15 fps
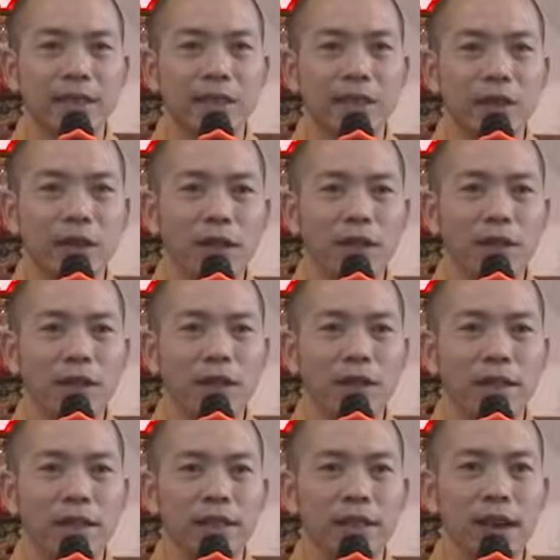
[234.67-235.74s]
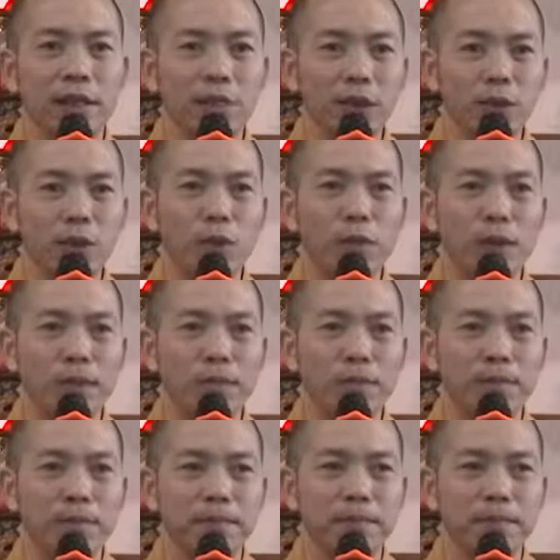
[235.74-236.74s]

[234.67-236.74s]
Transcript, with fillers: so với những người không có tu tập.